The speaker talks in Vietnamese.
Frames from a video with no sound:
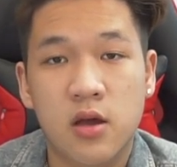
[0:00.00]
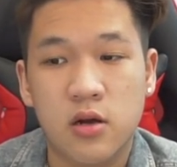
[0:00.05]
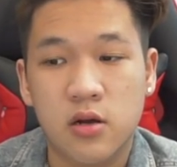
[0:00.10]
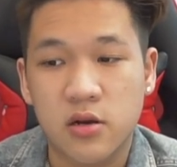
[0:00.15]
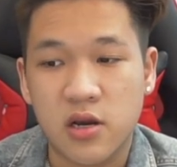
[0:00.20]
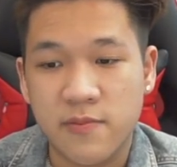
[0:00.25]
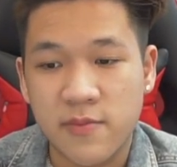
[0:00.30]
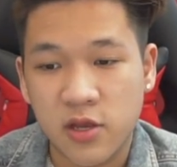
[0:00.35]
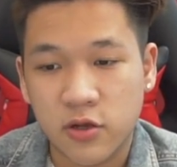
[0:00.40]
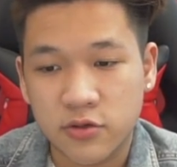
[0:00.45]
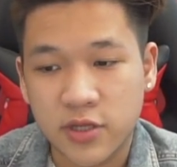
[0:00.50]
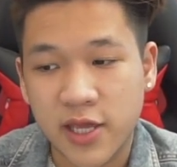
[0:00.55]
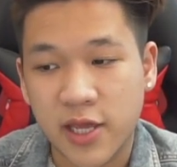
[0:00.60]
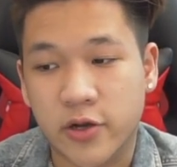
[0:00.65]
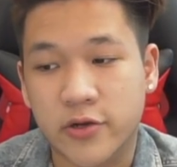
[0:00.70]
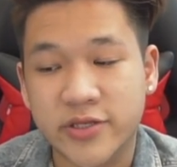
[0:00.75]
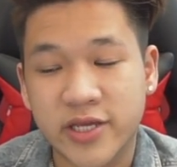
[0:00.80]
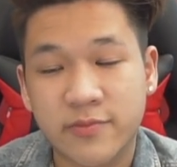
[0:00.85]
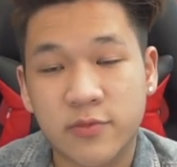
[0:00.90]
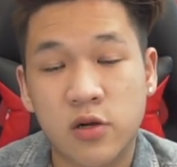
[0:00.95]
ở ờ, để mình có thể
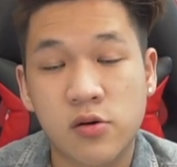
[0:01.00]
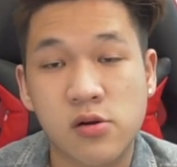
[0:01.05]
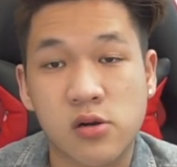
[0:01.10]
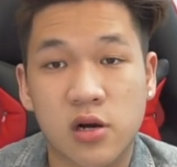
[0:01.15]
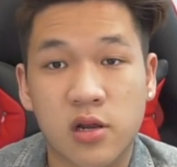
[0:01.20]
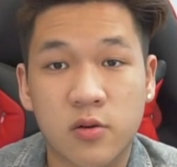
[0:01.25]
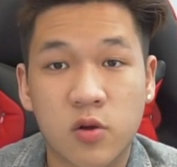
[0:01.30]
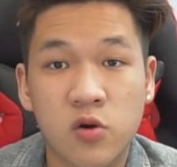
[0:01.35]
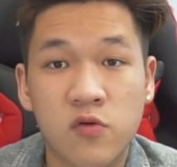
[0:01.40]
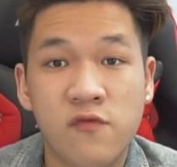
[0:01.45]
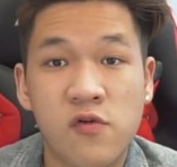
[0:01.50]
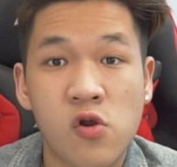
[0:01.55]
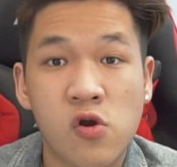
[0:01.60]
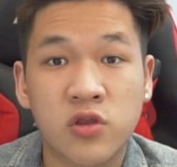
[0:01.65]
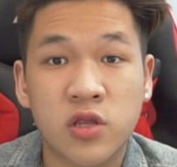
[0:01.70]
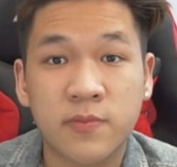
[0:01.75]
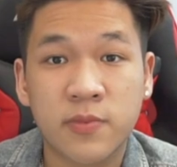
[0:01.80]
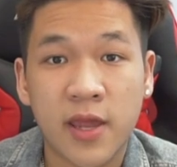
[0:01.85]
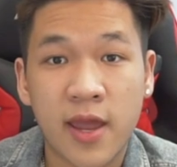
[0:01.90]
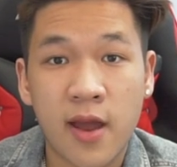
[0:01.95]
có thêm động lực đến những video
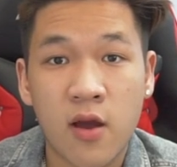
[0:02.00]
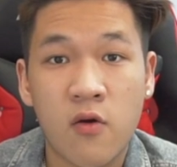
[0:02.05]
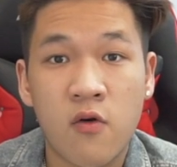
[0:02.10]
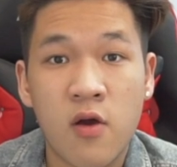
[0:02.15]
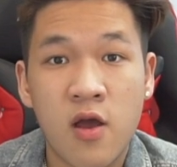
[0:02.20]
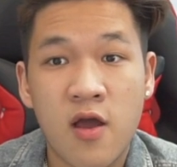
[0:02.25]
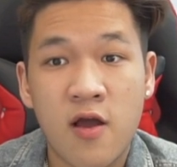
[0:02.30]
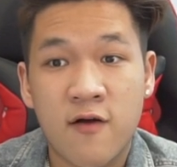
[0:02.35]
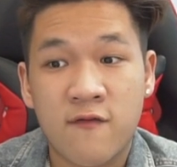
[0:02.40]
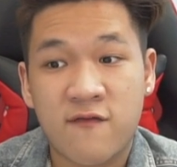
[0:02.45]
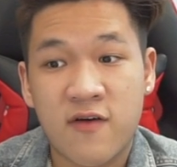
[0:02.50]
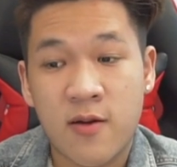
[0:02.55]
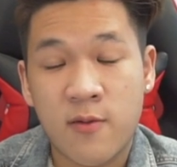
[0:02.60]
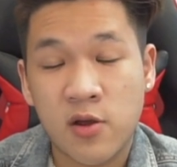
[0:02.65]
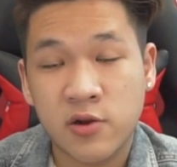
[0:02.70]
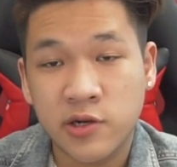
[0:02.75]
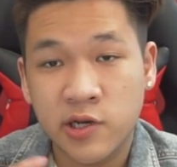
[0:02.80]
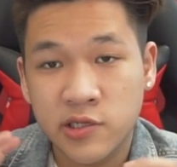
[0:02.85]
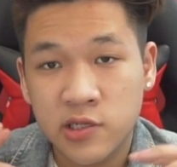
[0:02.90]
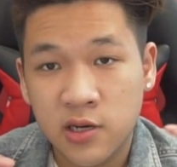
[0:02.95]
tiếp theo và
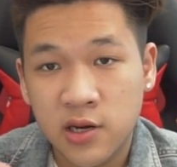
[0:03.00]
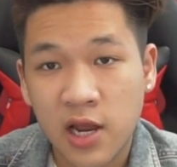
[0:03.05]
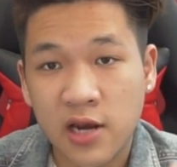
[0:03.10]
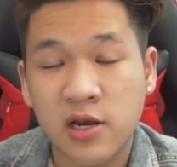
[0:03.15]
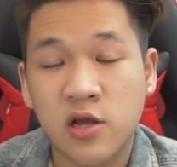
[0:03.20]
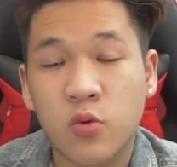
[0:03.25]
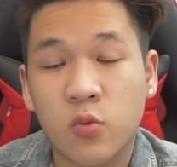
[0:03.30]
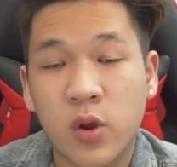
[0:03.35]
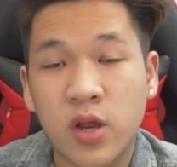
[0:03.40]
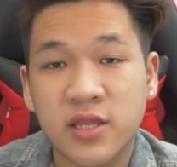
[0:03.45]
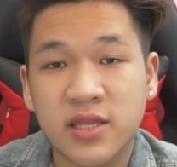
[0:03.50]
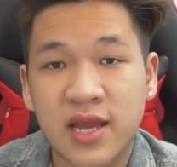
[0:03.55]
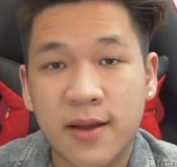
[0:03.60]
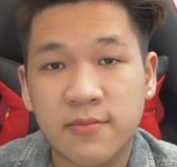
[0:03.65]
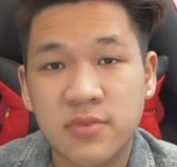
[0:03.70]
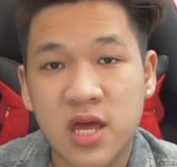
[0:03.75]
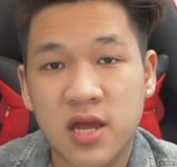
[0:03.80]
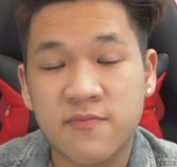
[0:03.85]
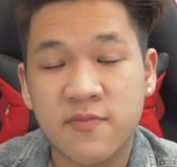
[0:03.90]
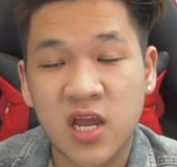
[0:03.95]
mọi người nhớ là đừng quên
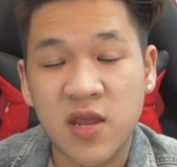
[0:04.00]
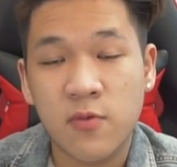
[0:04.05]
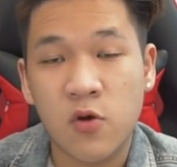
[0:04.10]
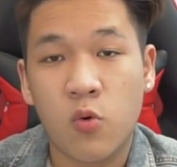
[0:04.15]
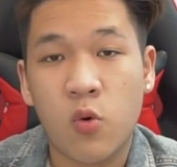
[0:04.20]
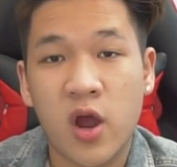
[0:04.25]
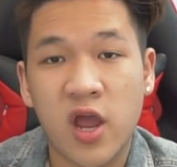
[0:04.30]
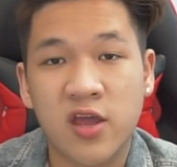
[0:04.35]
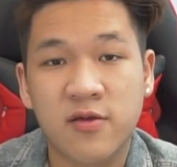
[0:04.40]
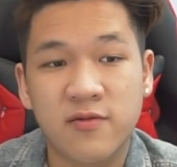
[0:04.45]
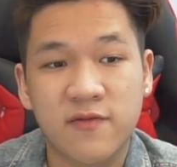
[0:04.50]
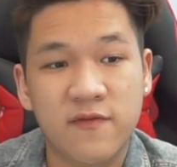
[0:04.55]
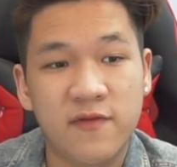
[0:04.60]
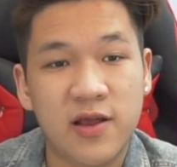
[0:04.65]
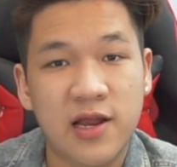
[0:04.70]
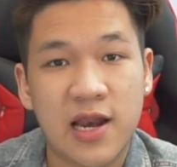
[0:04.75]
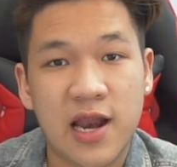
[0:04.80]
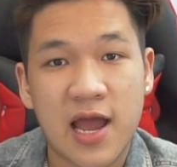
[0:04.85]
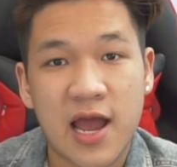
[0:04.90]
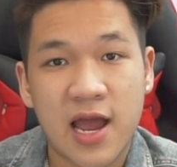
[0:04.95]
tham gia giveaway
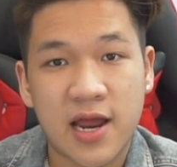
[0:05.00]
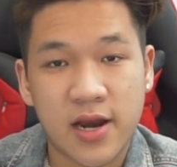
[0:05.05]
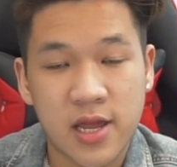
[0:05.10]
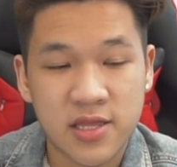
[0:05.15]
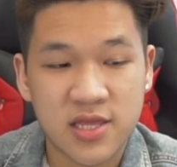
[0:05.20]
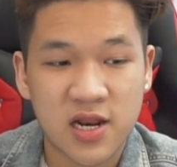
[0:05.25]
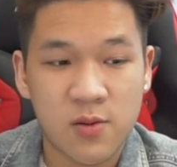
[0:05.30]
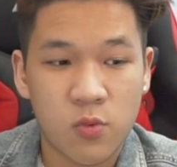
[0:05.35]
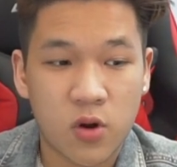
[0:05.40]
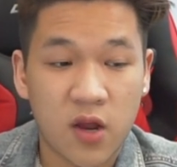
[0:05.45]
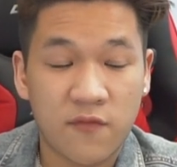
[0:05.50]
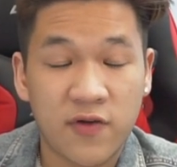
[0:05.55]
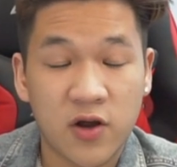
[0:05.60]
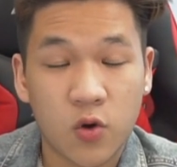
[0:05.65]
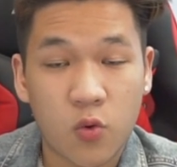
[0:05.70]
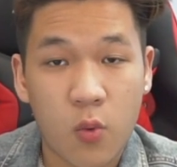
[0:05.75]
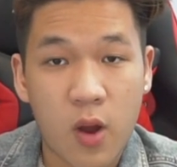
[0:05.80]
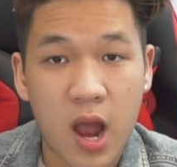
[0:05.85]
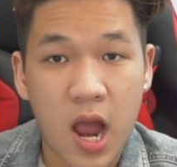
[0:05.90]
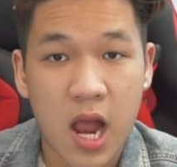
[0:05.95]
vì là đây sẽ là một cái
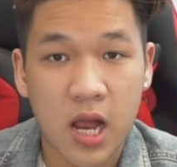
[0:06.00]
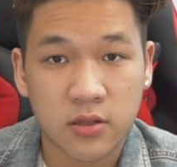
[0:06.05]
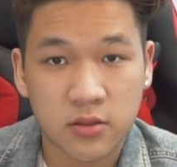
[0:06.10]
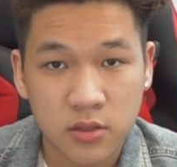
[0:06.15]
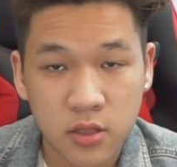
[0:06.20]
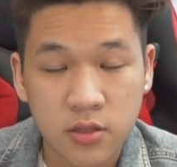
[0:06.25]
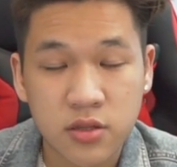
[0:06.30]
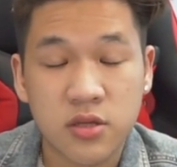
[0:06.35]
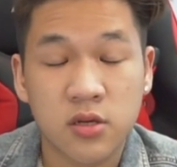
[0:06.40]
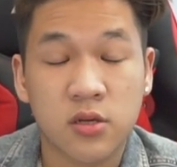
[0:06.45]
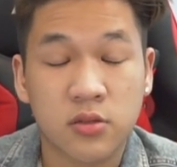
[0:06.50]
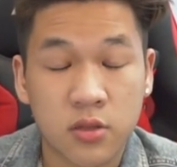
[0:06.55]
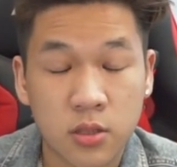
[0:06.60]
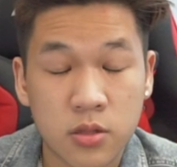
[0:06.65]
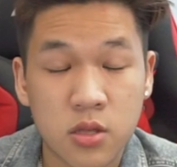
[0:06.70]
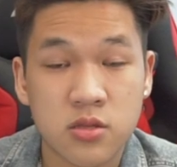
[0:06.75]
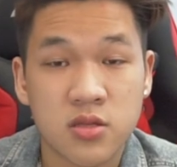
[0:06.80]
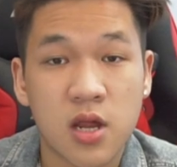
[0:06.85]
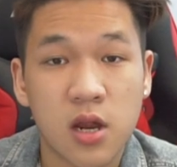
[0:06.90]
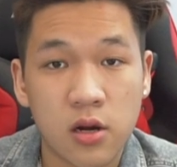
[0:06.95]
phần quà thực sự thực
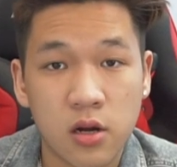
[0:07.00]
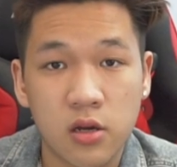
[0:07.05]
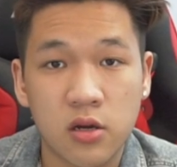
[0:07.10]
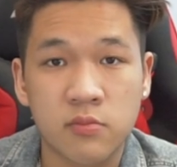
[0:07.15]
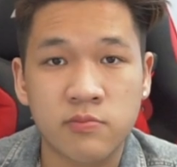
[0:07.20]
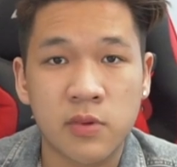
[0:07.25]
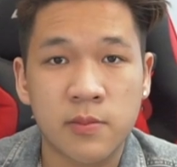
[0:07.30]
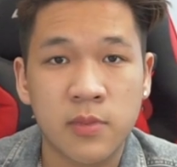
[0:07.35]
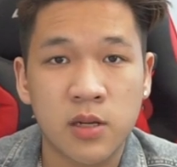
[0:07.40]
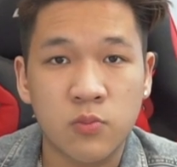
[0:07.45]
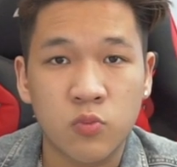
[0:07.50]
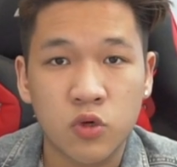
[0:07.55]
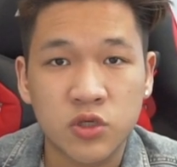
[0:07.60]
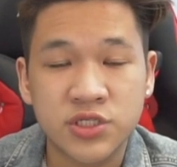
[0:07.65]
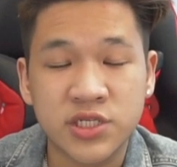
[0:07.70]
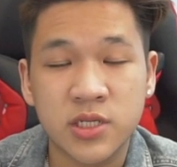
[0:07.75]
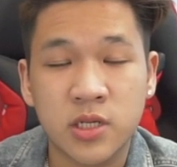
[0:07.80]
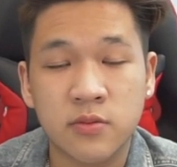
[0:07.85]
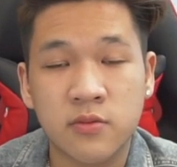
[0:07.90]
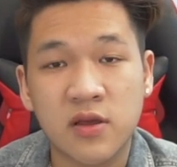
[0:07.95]
sự rất là lớn mà mình muốn
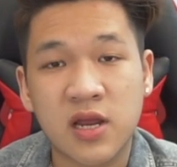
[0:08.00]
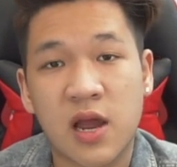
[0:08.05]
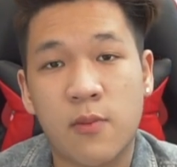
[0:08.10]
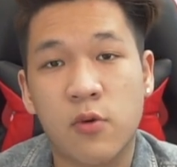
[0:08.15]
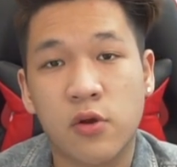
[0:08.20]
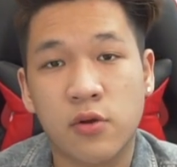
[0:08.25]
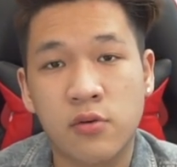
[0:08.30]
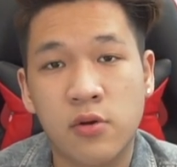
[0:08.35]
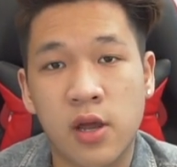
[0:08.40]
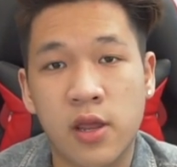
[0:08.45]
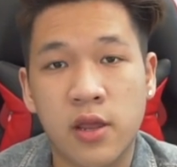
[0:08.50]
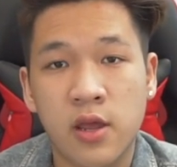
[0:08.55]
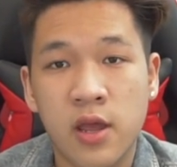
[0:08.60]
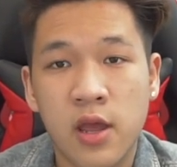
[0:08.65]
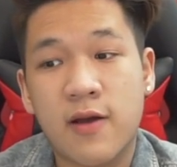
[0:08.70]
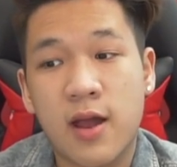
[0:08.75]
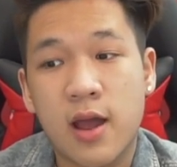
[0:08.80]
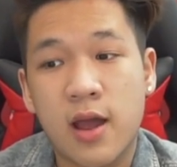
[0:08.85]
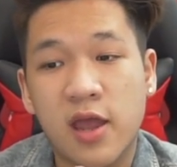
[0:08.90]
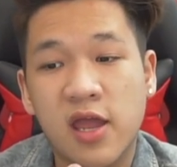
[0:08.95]
chia đến cả mọi người
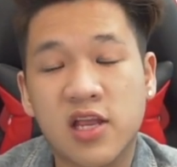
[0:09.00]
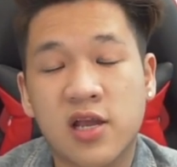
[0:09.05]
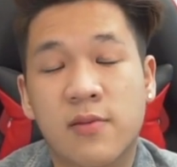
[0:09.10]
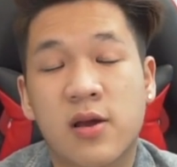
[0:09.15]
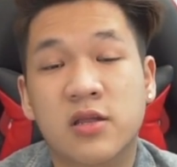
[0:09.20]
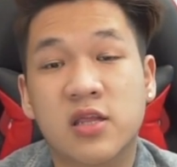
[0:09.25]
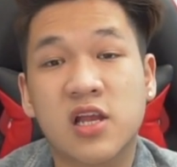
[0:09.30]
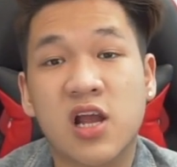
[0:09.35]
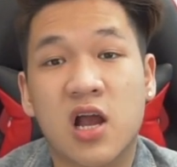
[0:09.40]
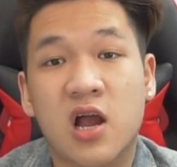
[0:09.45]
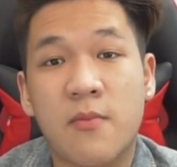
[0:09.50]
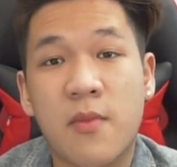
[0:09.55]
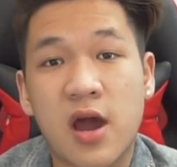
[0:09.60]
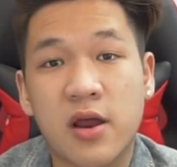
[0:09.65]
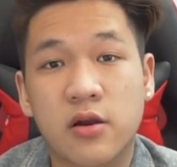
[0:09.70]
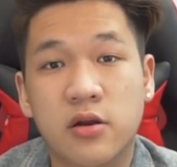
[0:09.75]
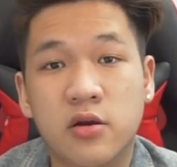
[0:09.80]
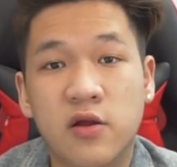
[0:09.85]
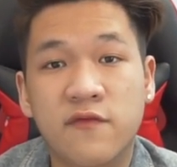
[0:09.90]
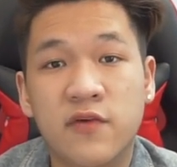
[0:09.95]
và hẹn gặp lại tất cả các bạn
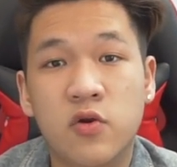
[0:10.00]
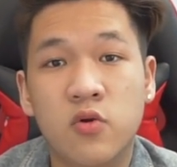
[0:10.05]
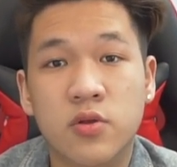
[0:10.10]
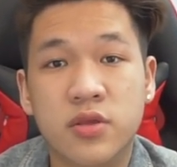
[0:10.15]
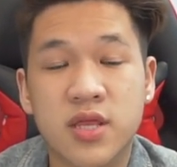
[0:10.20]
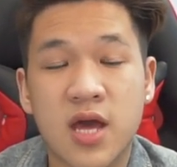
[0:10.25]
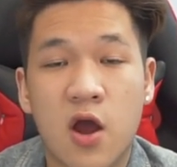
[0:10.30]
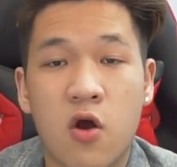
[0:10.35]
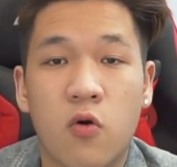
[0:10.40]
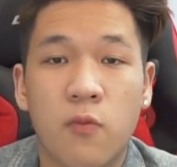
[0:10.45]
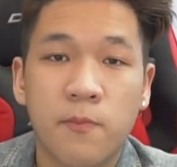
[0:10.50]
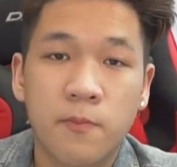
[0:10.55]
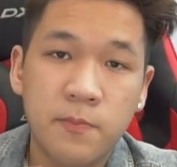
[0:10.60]
ở những video sau